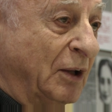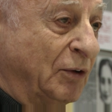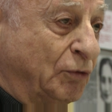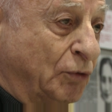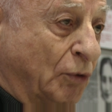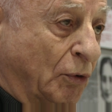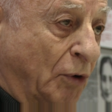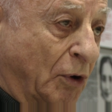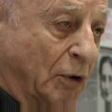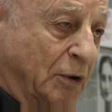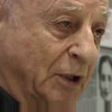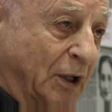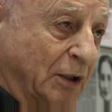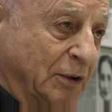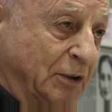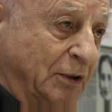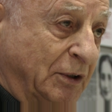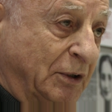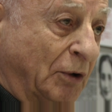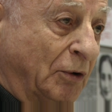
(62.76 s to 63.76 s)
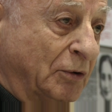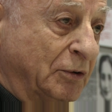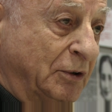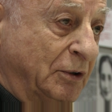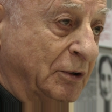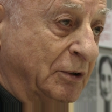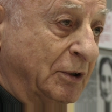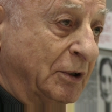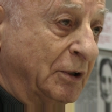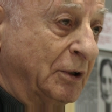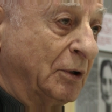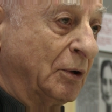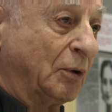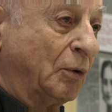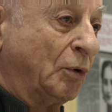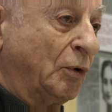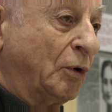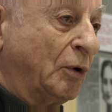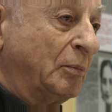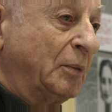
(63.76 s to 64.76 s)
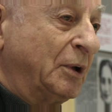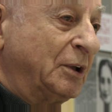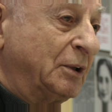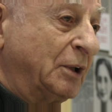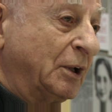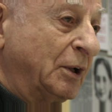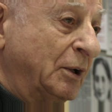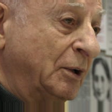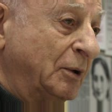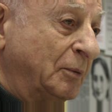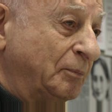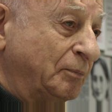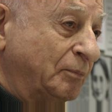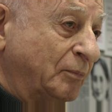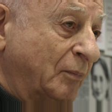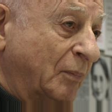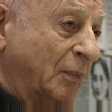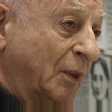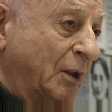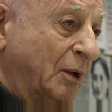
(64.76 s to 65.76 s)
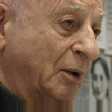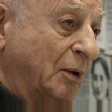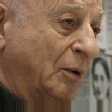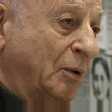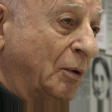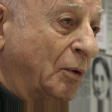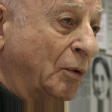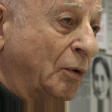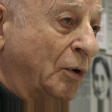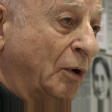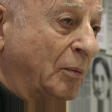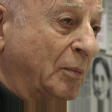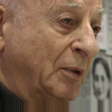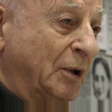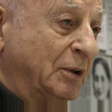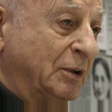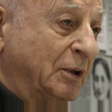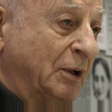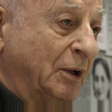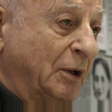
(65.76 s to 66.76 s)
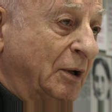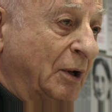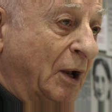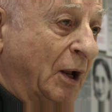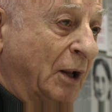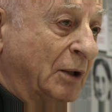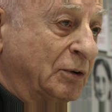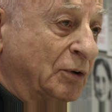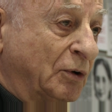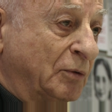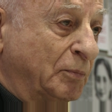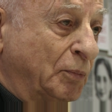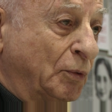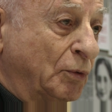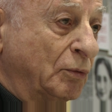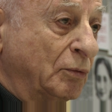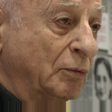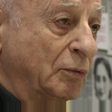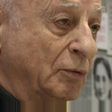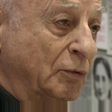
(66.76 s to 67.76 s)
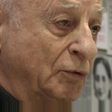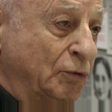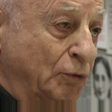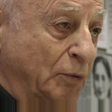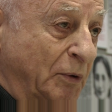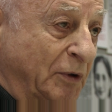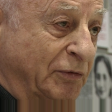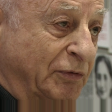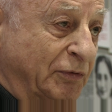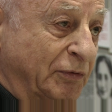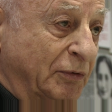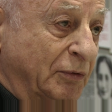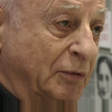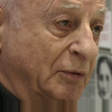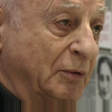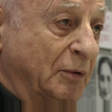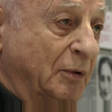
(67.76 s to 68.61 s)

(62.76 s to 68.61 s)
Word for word: et sur leur carte d'identité, on leur mettait, on leur mettait un tampon juif.